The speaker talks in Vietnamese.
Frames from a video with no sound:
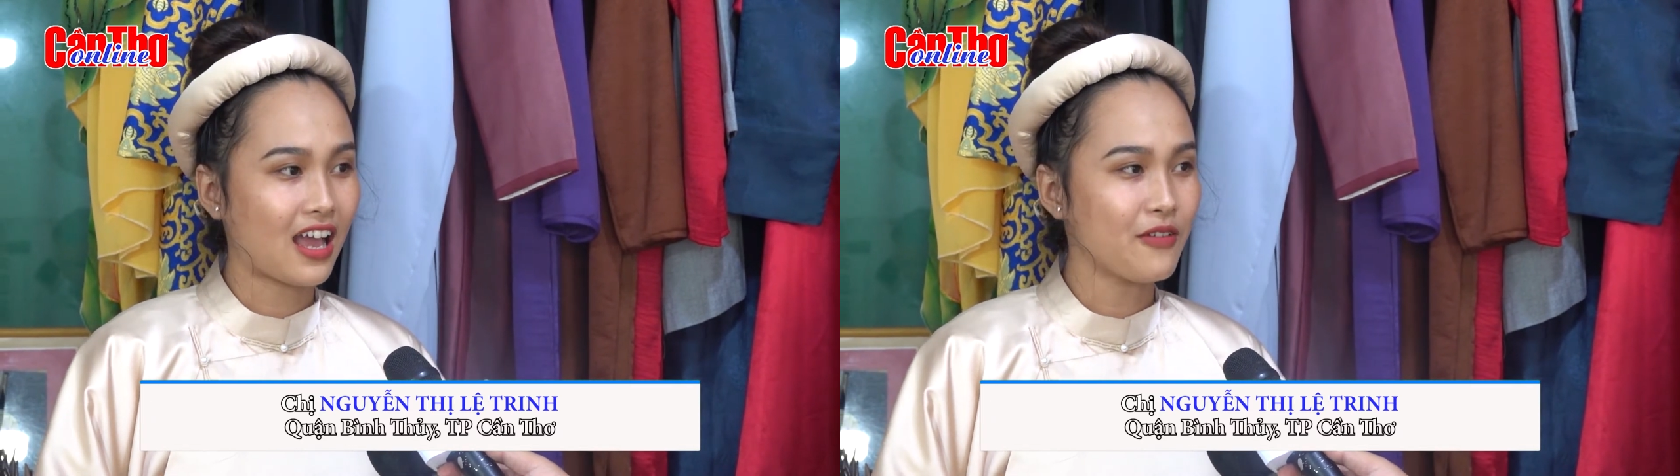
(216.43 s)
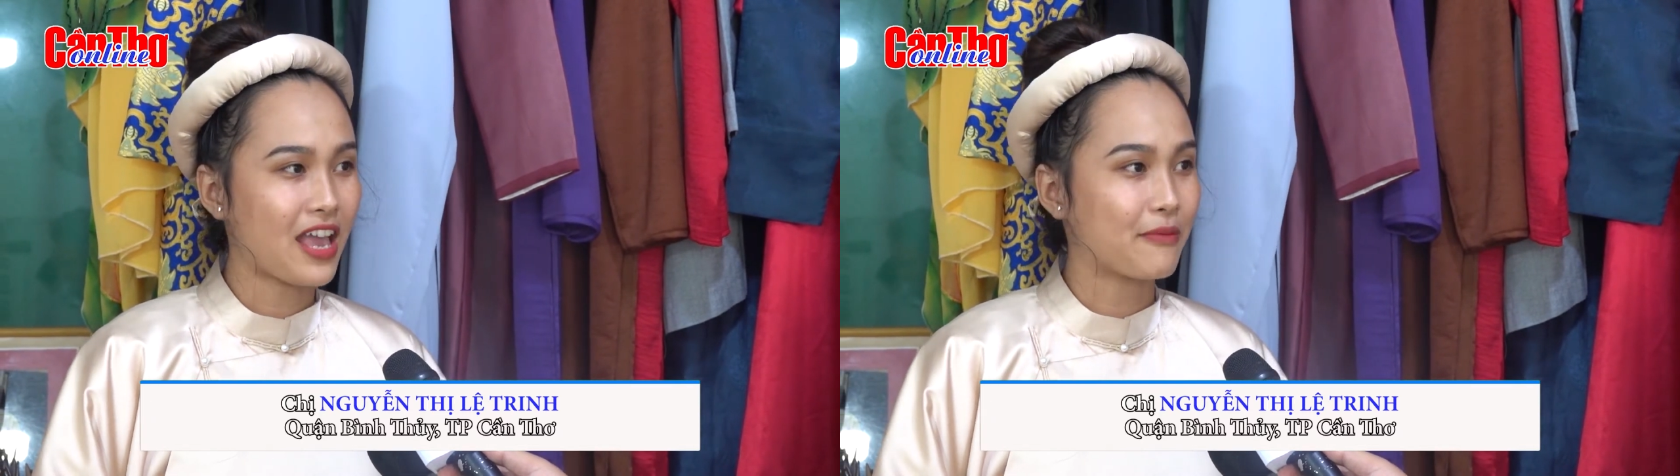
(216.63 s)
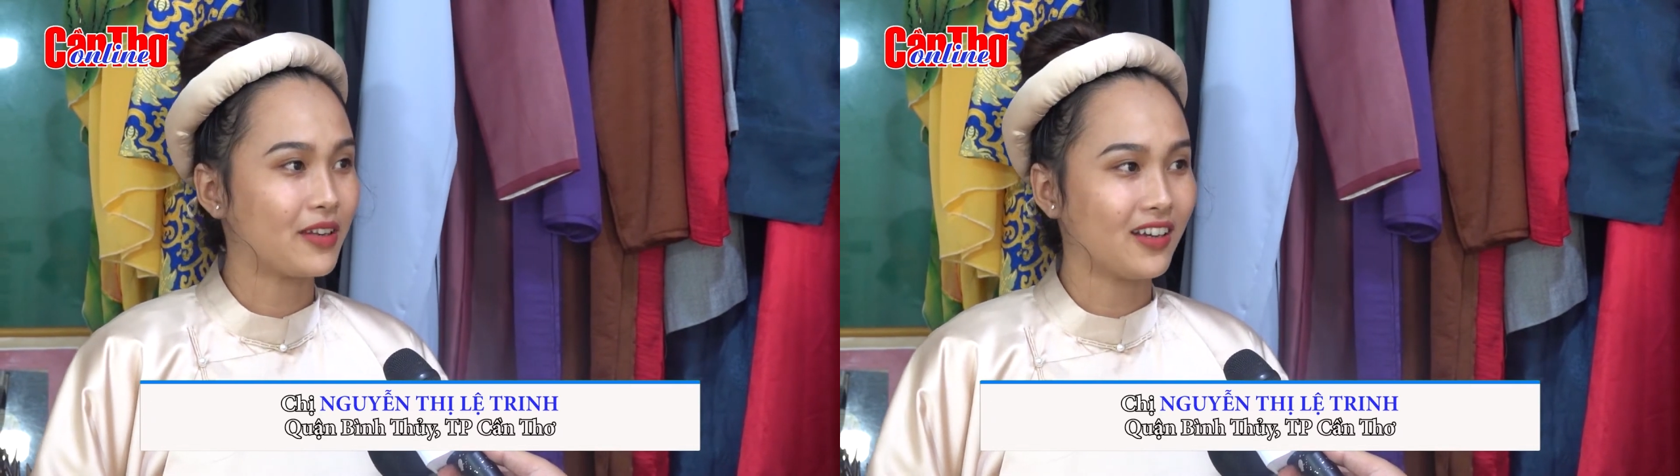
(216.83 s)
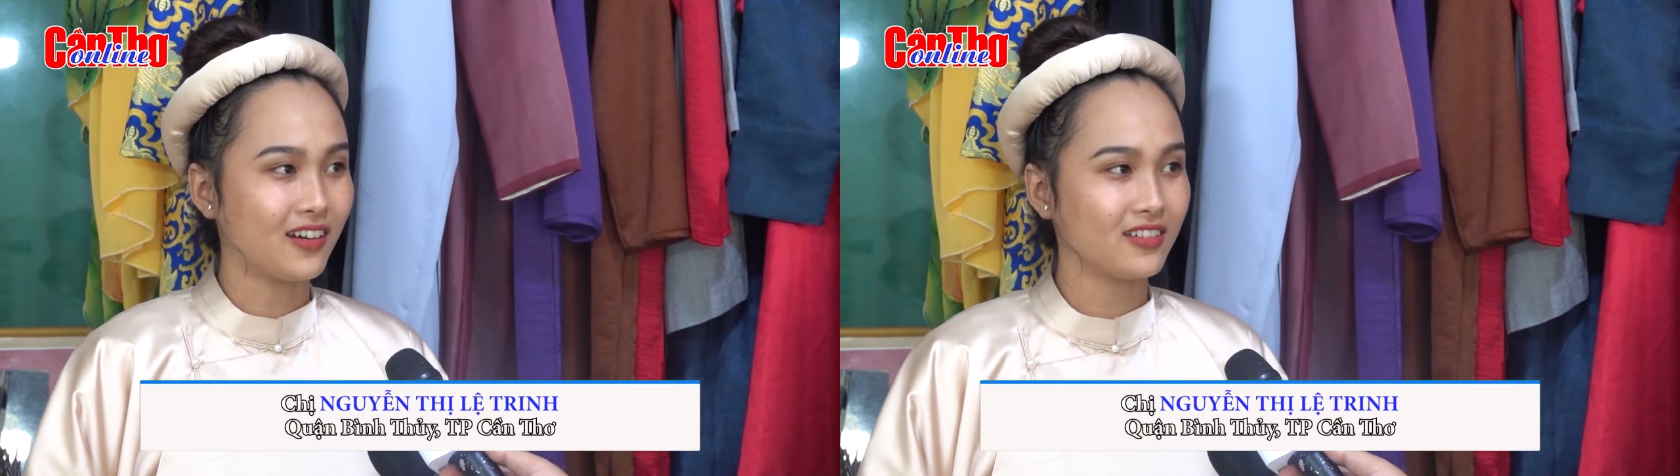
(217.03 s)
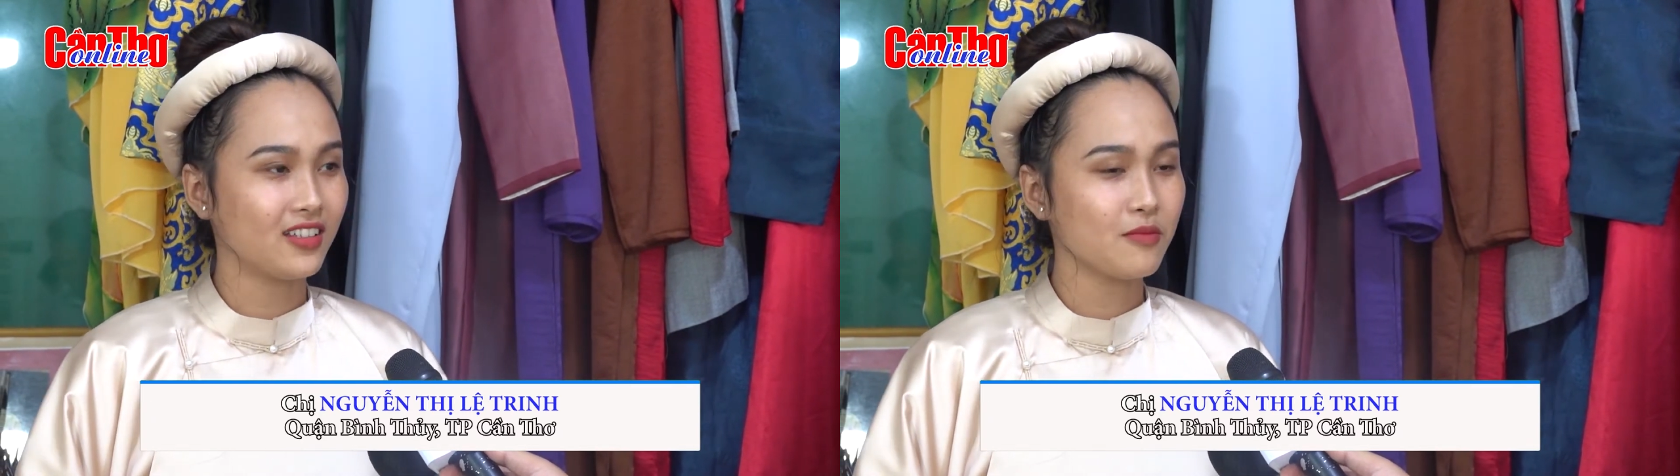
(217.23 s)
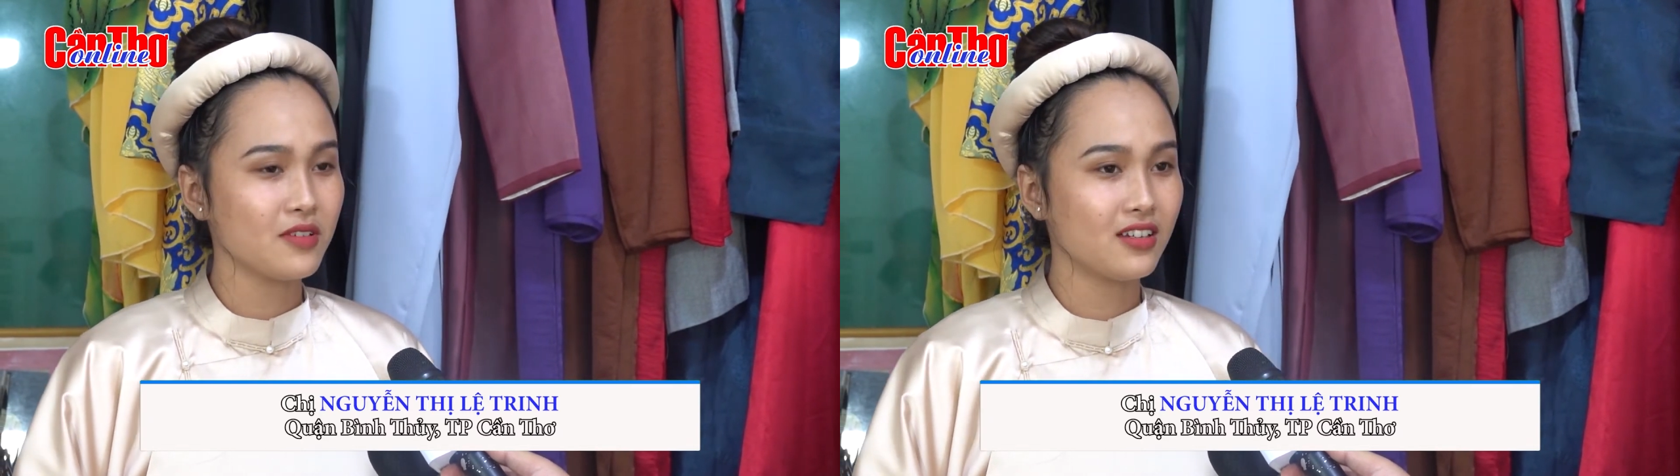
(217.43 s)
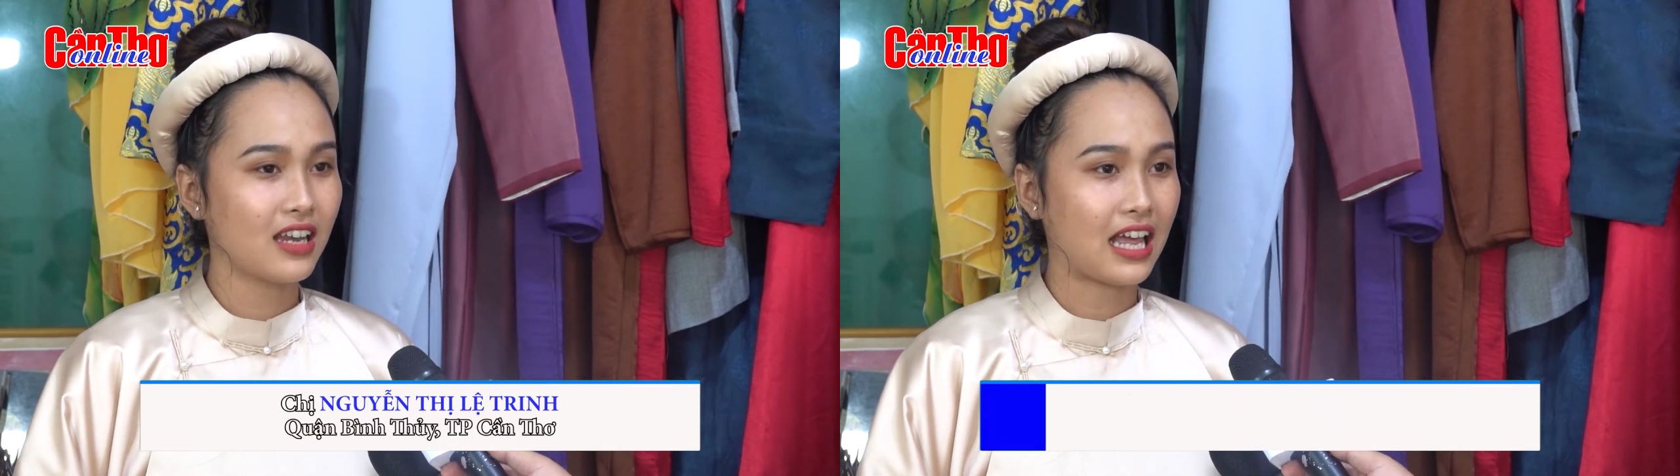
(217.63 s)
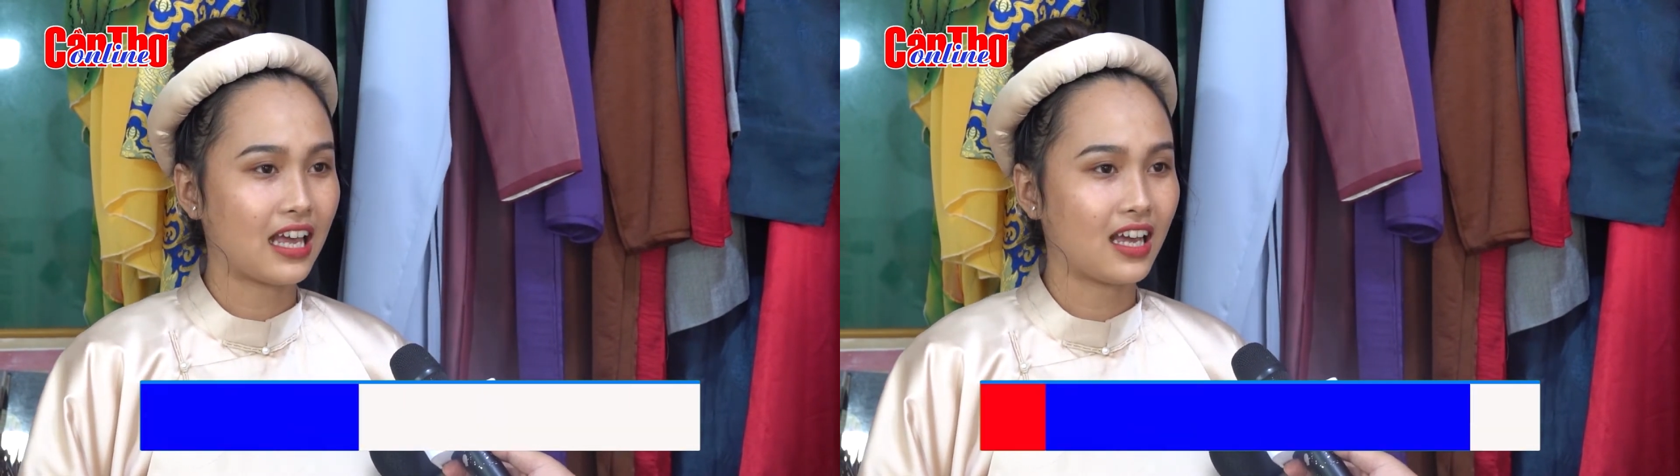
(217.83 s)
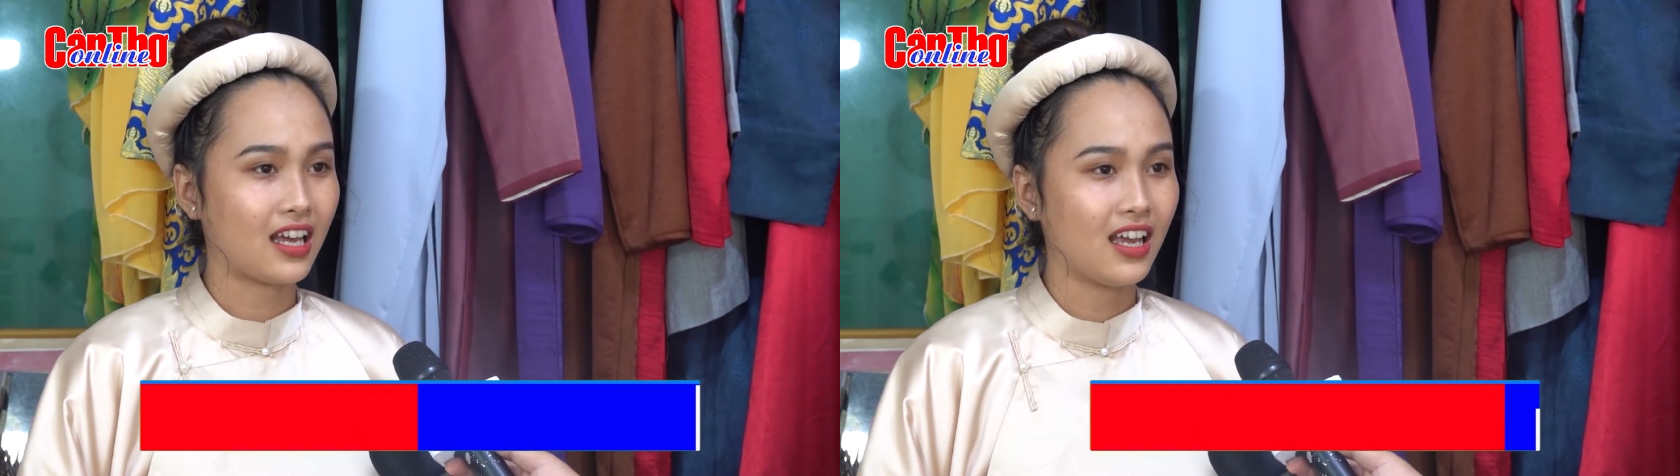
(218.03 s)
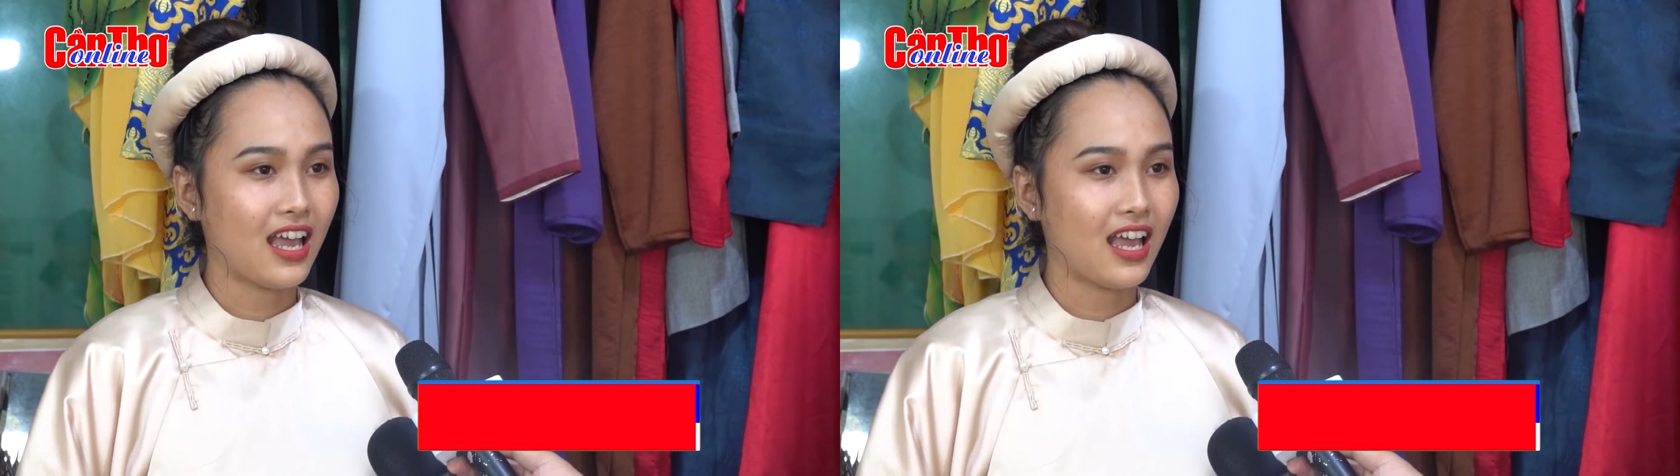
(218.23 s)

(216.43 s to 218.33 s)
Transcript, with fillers: áo dài bình thường giống như là